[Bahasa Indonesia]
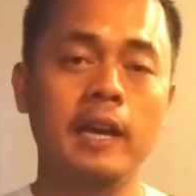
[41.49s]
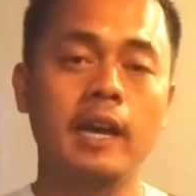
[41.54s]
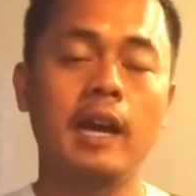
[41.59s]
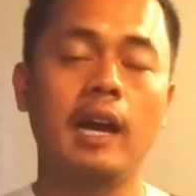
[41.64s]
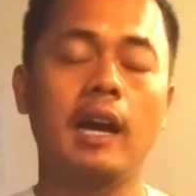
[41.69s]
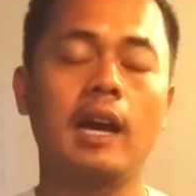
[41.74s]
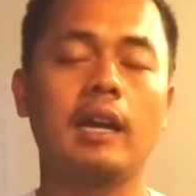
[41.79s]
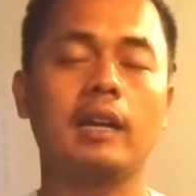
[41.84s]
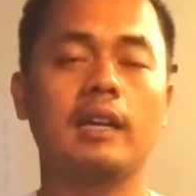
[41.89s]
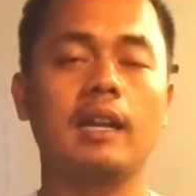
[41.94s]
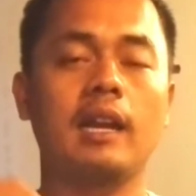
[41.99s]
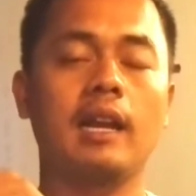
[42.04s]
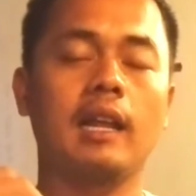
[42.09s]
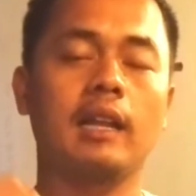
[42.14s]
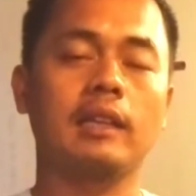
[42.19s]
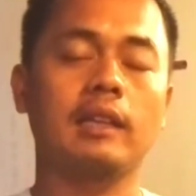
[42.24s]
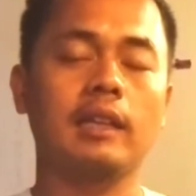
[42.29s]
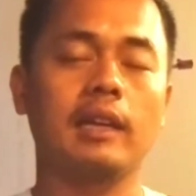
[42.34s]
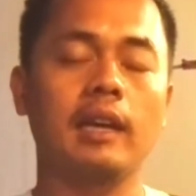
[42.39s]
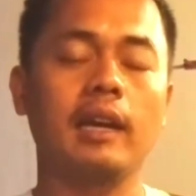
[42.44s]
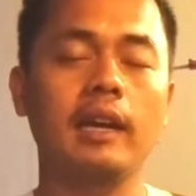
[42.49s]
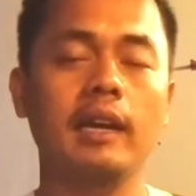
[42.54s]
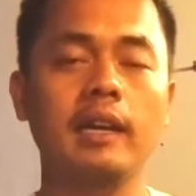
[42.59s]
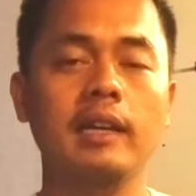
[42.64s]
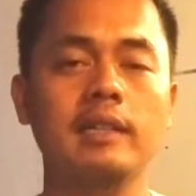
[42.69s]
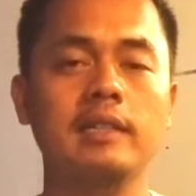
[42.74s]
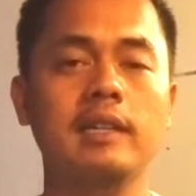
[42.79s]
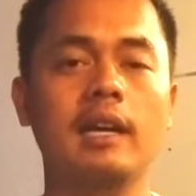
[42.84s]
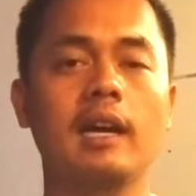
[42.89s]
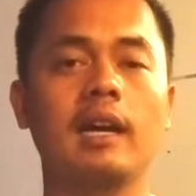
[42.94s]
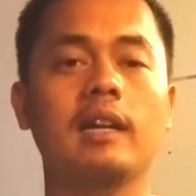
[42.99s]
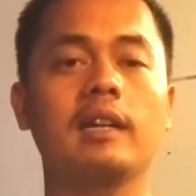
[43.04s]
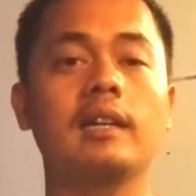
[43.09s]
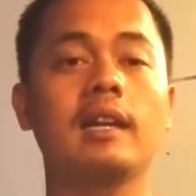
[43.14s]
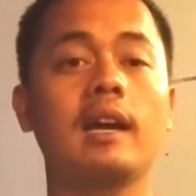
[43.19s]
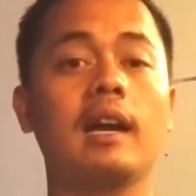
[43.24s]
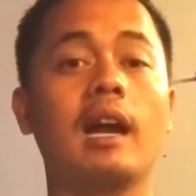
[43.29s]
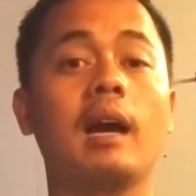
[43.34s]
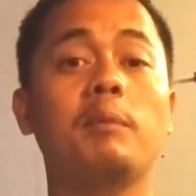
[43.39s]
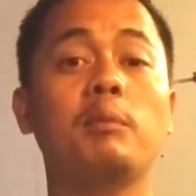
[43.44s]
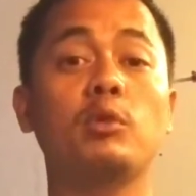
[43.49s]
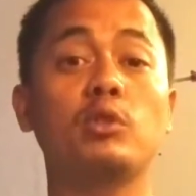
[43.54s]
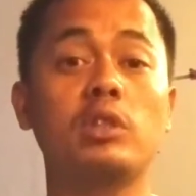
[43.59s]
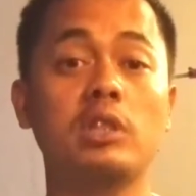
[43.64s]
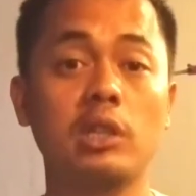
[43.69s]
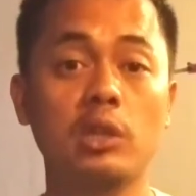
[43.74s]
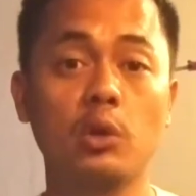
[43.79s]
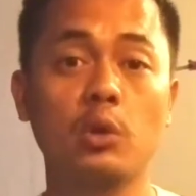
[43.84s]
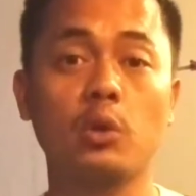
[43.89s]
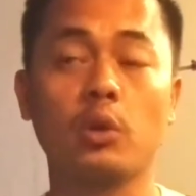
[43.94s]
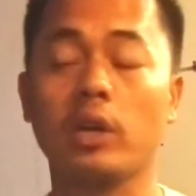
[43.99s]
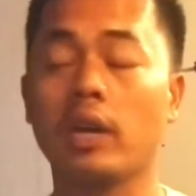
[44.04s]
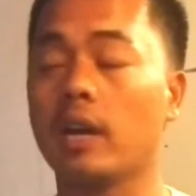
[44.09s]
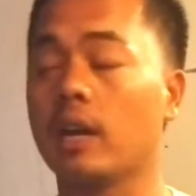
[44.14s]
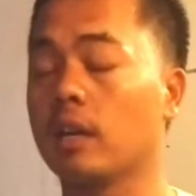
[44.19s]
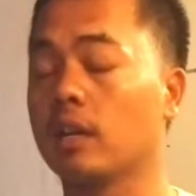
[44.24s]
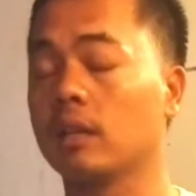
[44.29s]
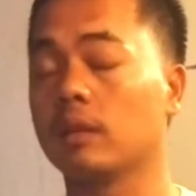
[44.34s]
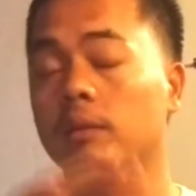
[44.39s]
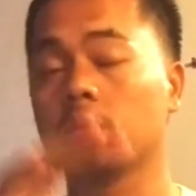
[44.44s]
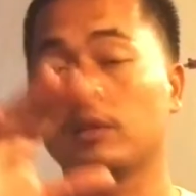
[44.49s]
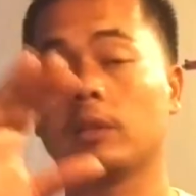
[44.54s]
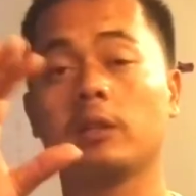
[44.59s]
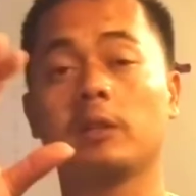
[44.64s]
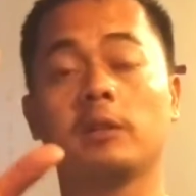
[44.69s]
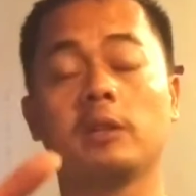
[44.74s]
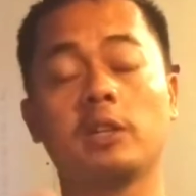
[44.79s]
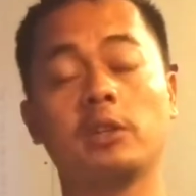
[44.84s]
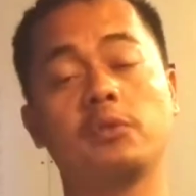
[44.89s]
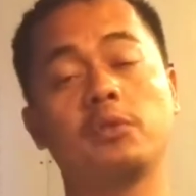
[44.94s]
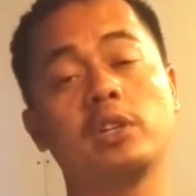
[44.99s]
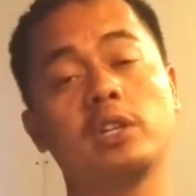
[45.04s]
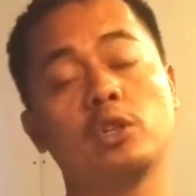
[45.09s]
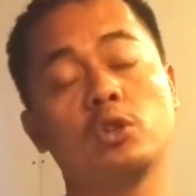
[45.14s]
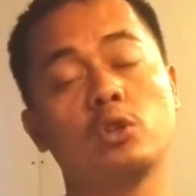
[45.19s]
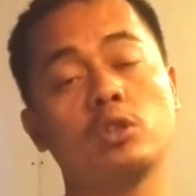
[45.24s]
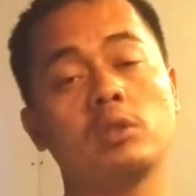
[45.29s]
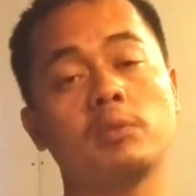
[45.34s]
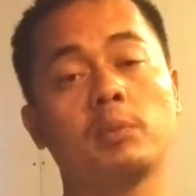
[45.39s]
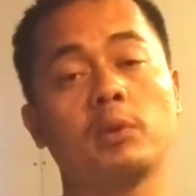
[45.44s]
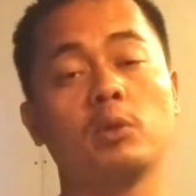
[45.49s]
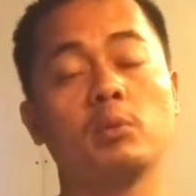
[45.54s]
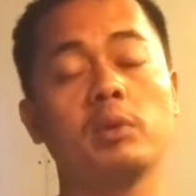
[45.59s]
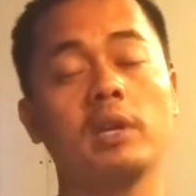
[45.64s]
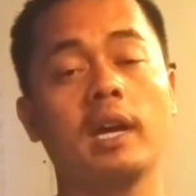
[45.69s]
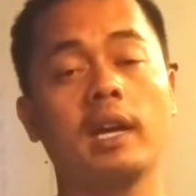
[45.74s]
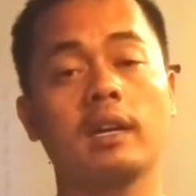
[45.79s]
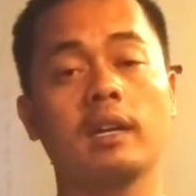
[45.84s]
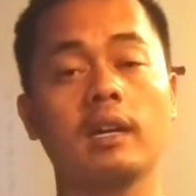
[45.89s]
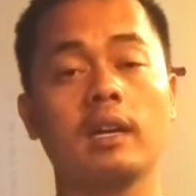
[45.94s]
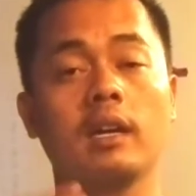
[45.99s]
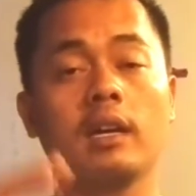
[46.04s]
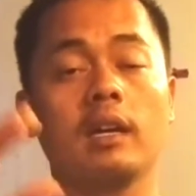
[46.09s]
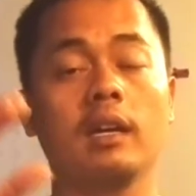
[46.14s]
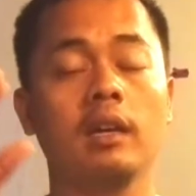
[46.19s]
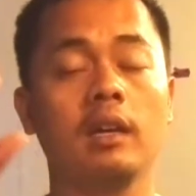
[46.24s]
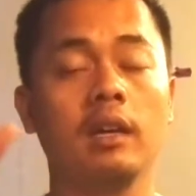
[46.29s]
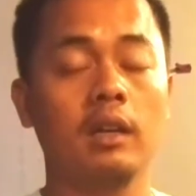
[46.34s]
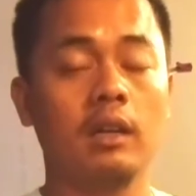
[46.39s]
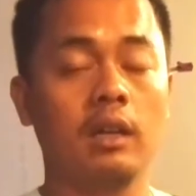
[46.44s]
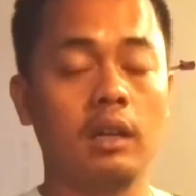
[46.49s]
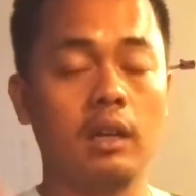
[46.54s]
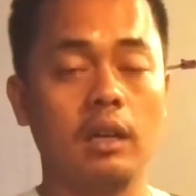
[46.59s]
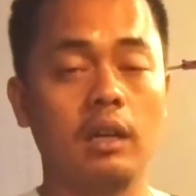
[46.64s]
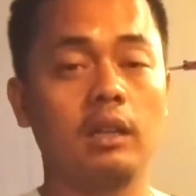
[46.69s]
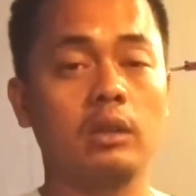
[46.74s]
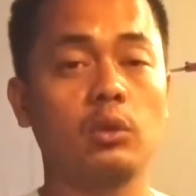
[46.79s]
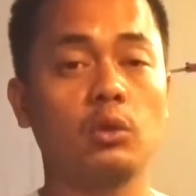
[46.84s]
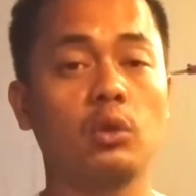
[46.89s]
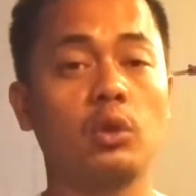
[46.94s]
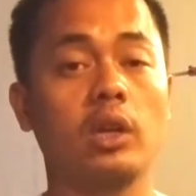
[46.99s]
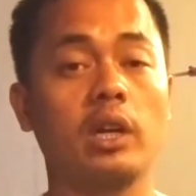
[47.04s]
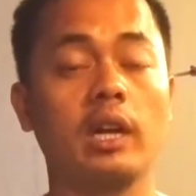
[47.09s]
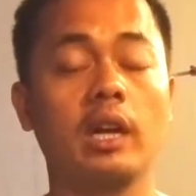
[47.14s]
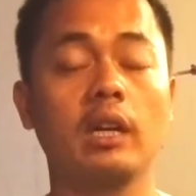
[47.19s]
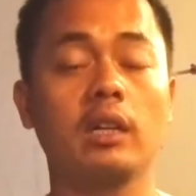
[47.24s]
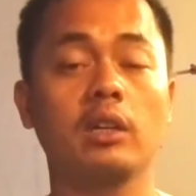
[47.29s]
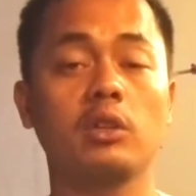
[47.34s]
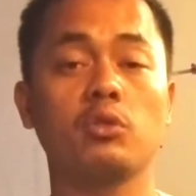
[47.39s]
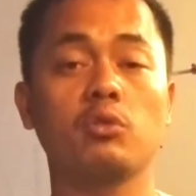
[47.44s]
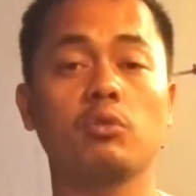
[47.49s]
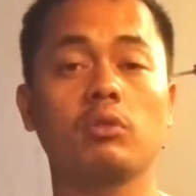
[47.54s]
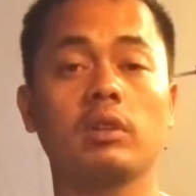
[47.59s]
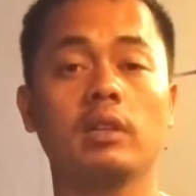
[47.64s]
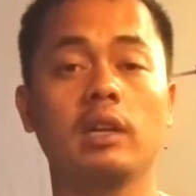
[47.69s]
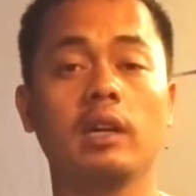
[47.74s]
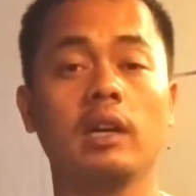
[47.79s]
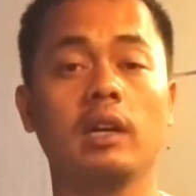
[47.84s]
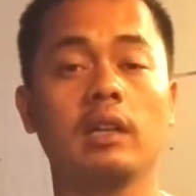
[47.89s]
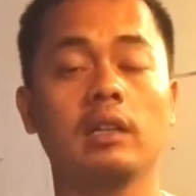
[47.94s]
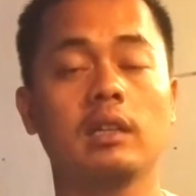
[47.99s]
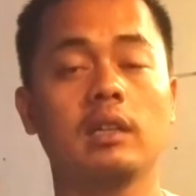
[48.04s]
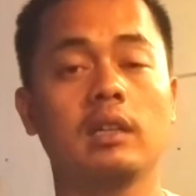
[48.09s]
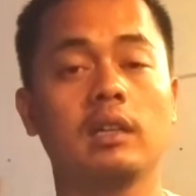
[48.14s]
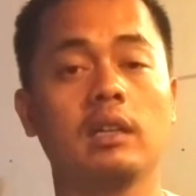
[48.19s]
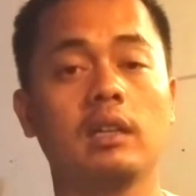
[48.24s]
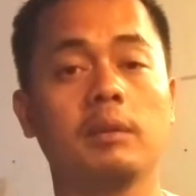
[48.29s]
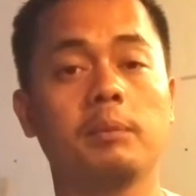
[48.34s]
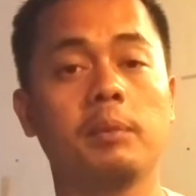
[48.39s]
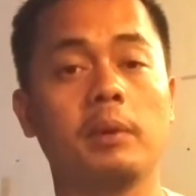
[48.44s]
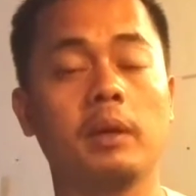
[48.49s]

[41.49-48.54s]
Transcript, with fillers: ada latte es, ada cappuccino yang di video sebelumnya ada eh, tutorialnya juga eh,